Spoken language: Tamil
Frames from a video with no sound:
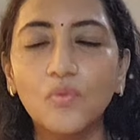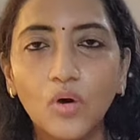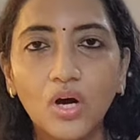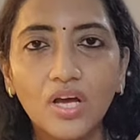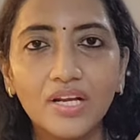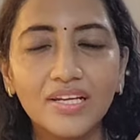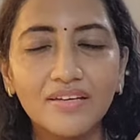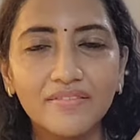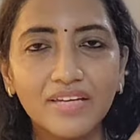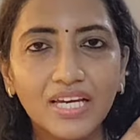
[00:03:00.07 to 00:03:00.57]

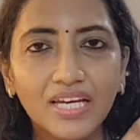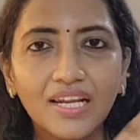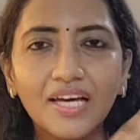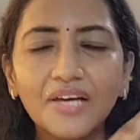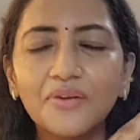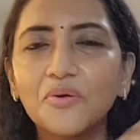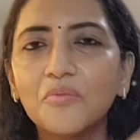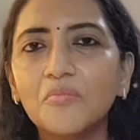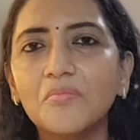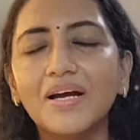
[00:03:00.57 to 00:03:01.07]
வால்ல
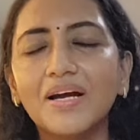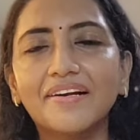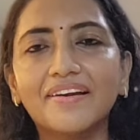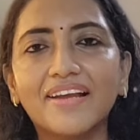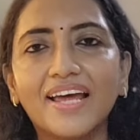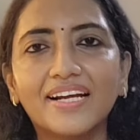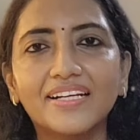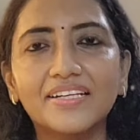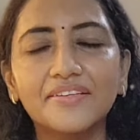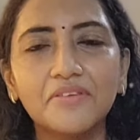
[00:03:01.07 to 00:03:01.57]
வைக்கலாம் ரொம்ப
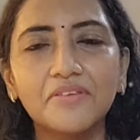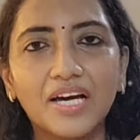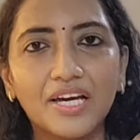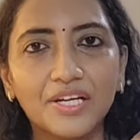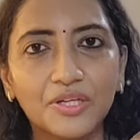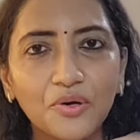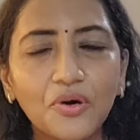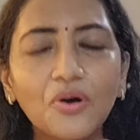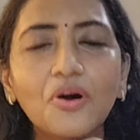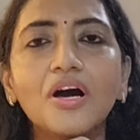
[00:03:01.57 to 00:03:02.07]
அட்ராக்டிவா
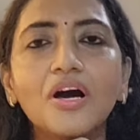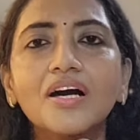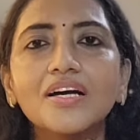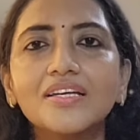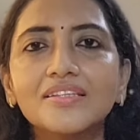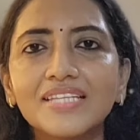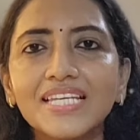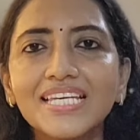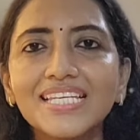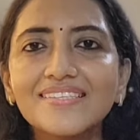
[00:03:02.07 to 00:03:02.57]
இருக்கும்
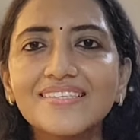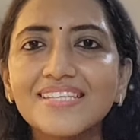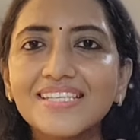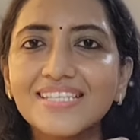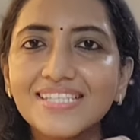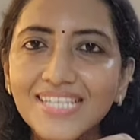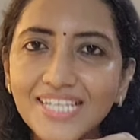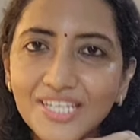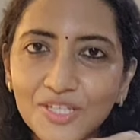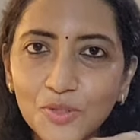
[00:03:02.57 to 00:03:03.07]
த்ரீ
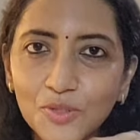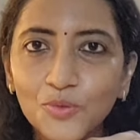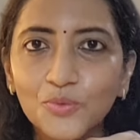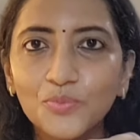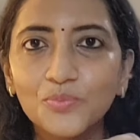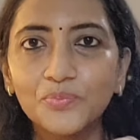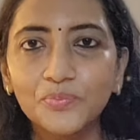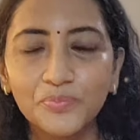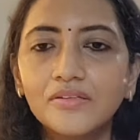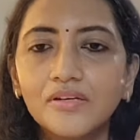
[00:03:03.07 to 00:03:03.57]
சிக்ஸ்டி டூ
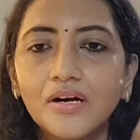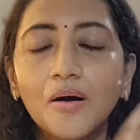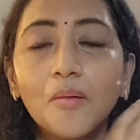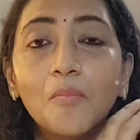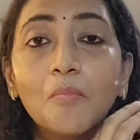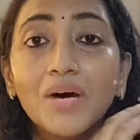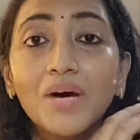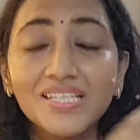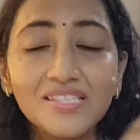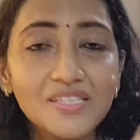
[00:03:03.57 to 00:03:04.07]

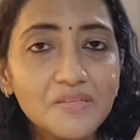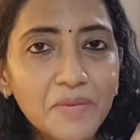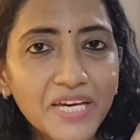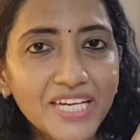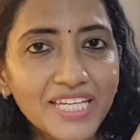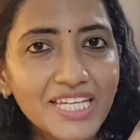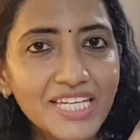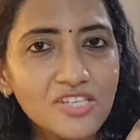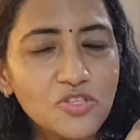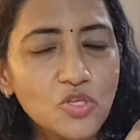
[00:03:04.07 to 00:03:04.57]
மஸ்
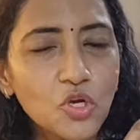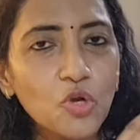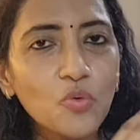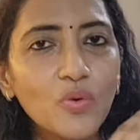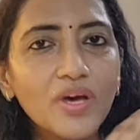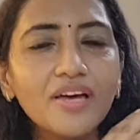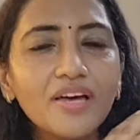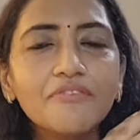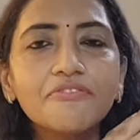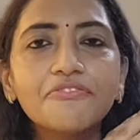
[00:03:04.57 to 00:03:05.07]
பைனே
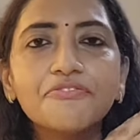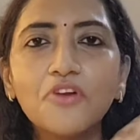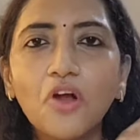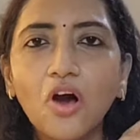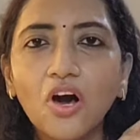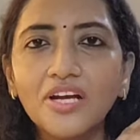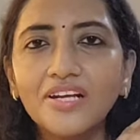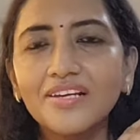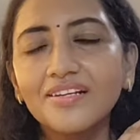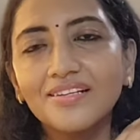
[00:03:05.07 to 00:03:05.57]
சொல்லுவேன்
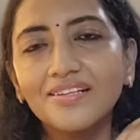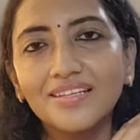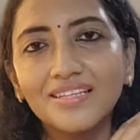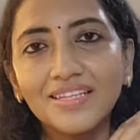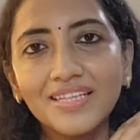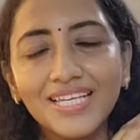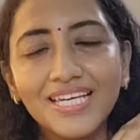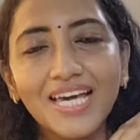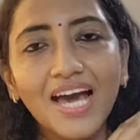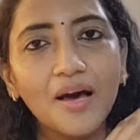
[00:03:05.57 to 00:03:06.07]
ஃபிளாரல்
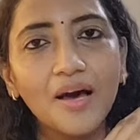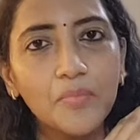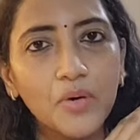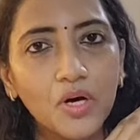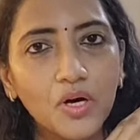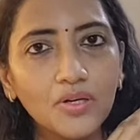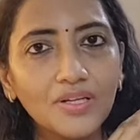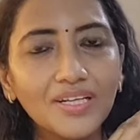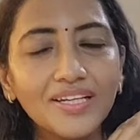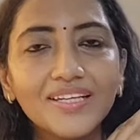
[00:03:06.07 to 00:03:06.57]
தியா
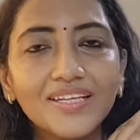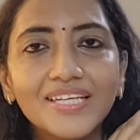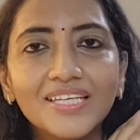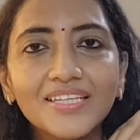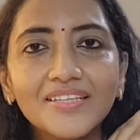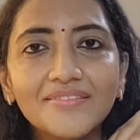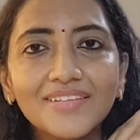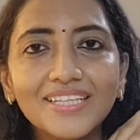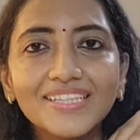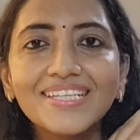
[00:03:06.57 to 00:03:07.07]
பவுல்
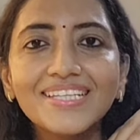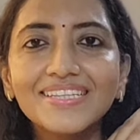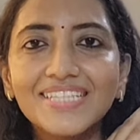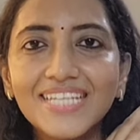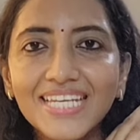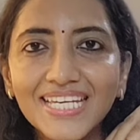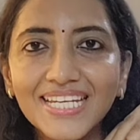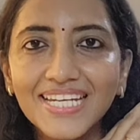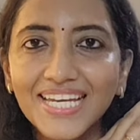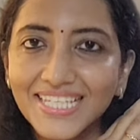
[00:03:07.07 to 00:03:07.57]
இது வந்து
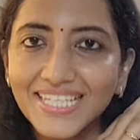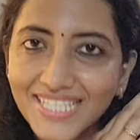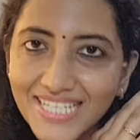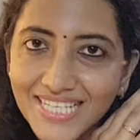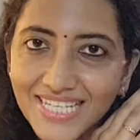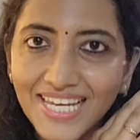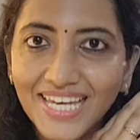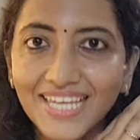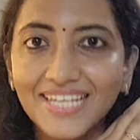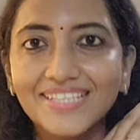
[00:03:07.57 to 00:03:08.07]
த்ரீ
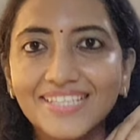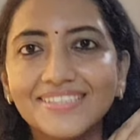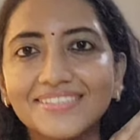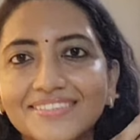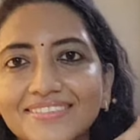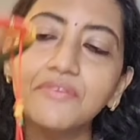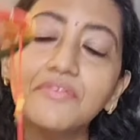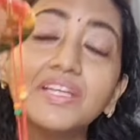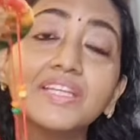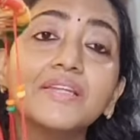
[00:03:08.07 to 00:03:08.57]
நைன்டி நைன்
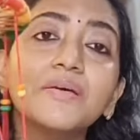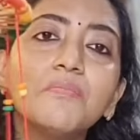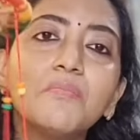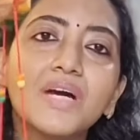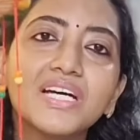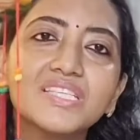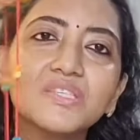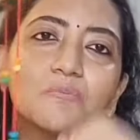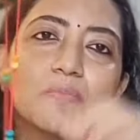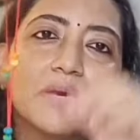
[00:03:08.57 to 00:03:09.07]
வந்து
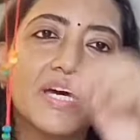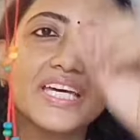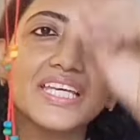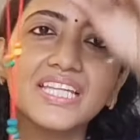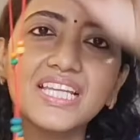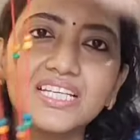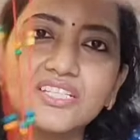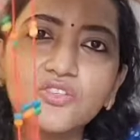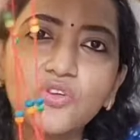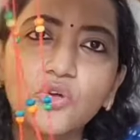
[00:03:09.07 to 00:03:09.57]
மஸ் பை
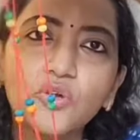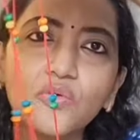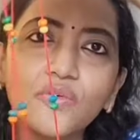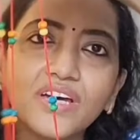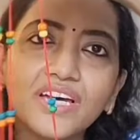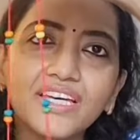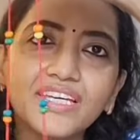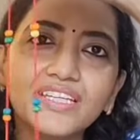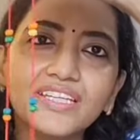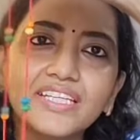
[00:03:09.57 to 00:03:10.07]
தான்
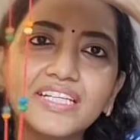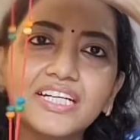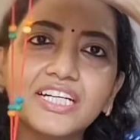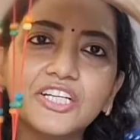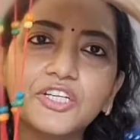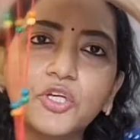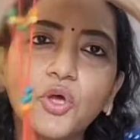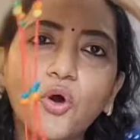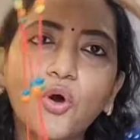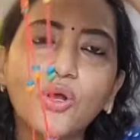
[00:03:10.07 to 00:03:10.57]
சொல்வேன் இந்த
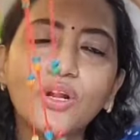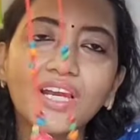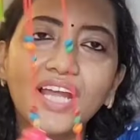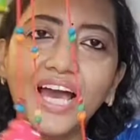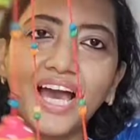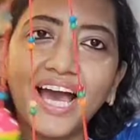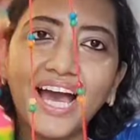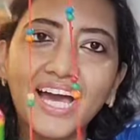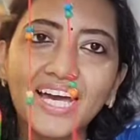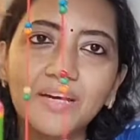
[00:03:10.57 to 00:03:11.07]

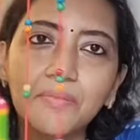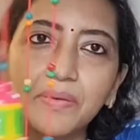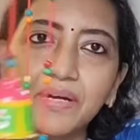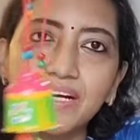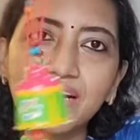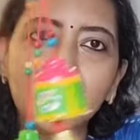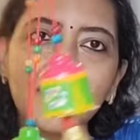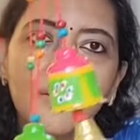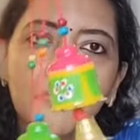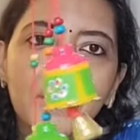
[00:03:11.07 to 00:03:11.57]
டோர்ல ஹேங்
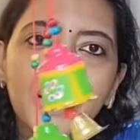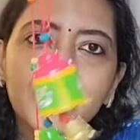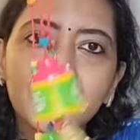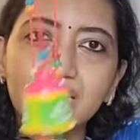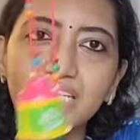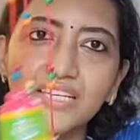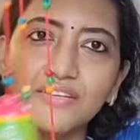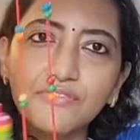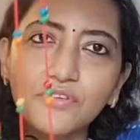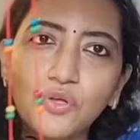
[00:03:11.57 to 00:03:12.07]
பண்ற
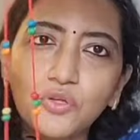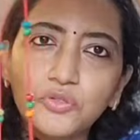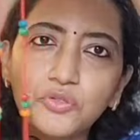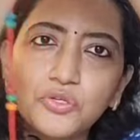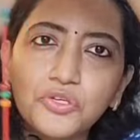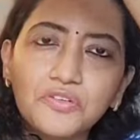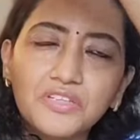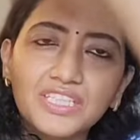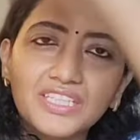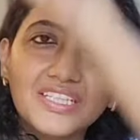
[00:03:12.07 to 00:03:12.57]
மாதிரி இவ்வளவு
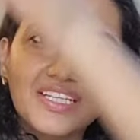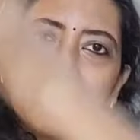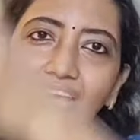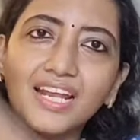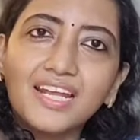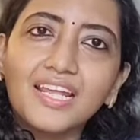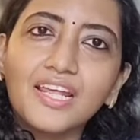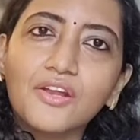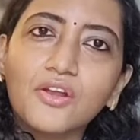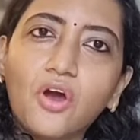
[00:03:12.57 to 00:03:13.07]
தூரம் வந்து
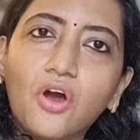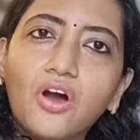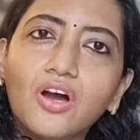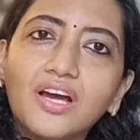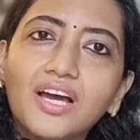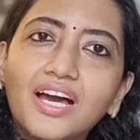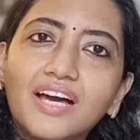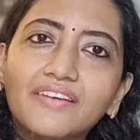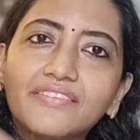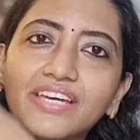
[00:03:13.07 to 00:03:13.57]
நல்ல
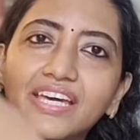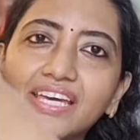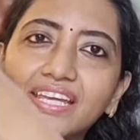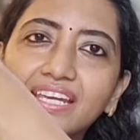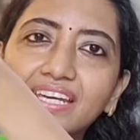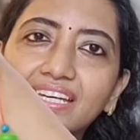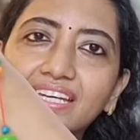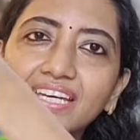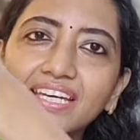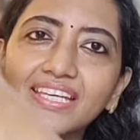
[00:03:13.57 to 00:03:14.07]
லாங்காவே
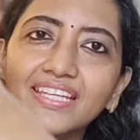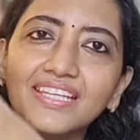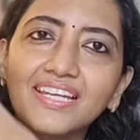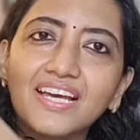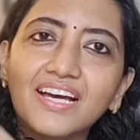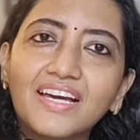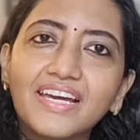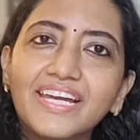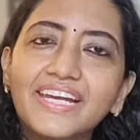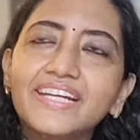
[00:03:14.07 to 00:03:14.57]
இருக்கு இது
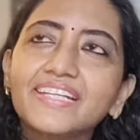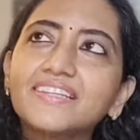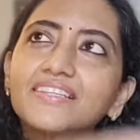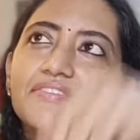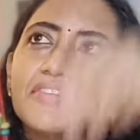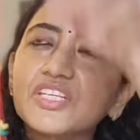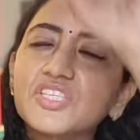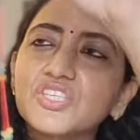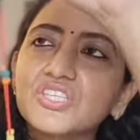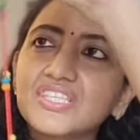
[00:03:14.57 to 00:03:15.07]
நான்
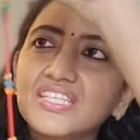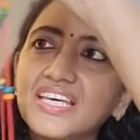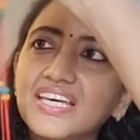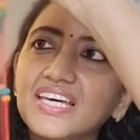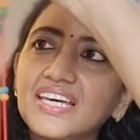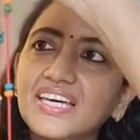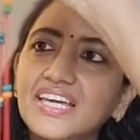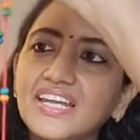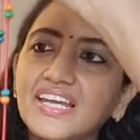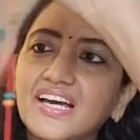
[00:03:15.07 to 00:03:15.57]
எடுத்து
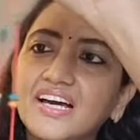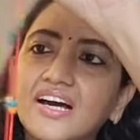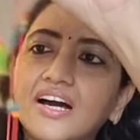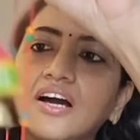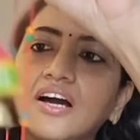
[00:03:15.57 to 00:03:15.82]
வச்சுட்டேன் ஏன்னா